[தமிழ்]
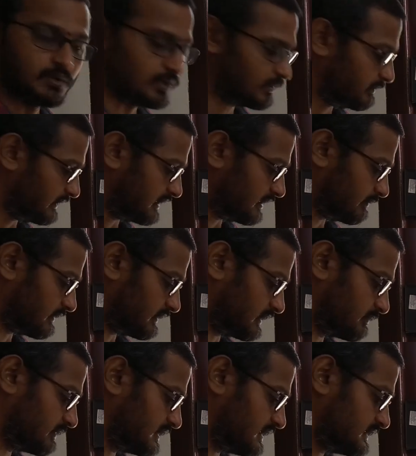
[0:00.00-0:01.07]
குழப்பி கேட்பாங்க
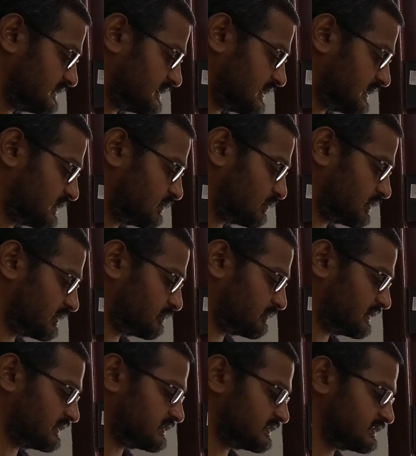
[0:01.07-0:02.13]
எப்படின்னா ஜேக்யூஎன்
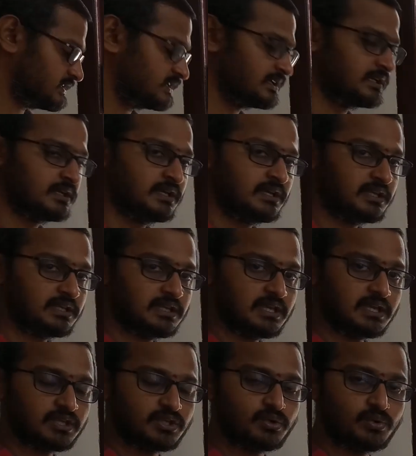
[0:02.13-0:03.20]
ப்ளஸ்
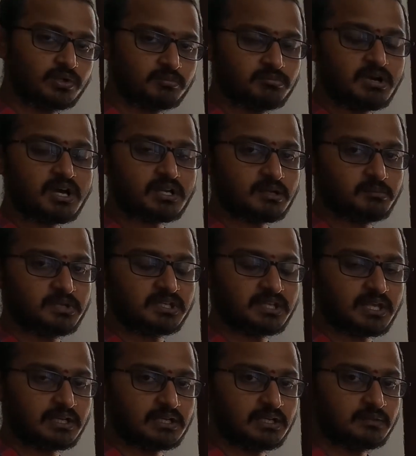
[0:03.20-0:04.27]
கேக்யூஎன் பார்
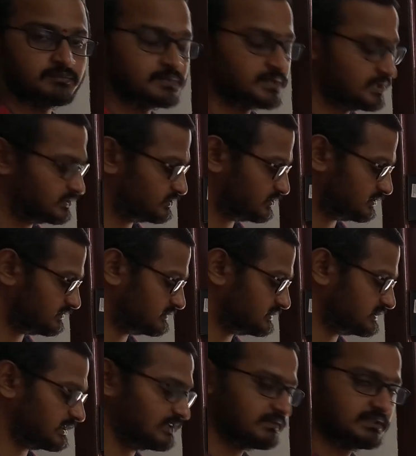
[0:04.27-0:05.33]
அப்படின்னு கேட்கலாம் ஸோ இதை
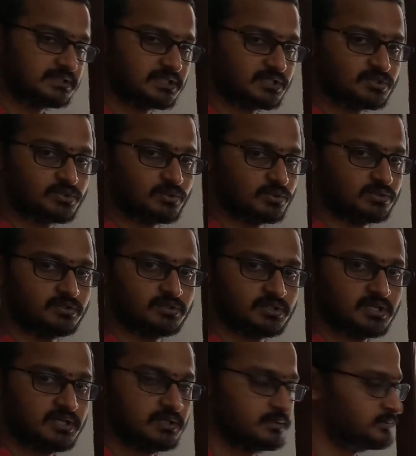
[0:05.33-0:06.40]
வந்து தெளிவாக தெரிஞ்சுக்கோங்க
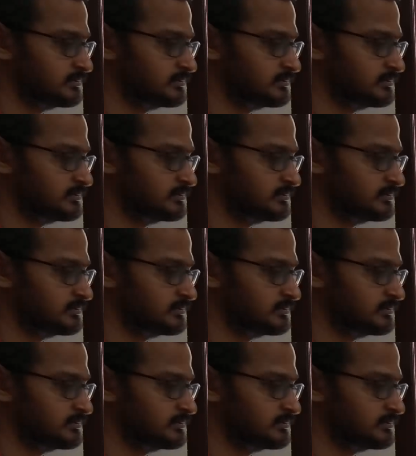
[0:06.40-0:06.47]
ஓகே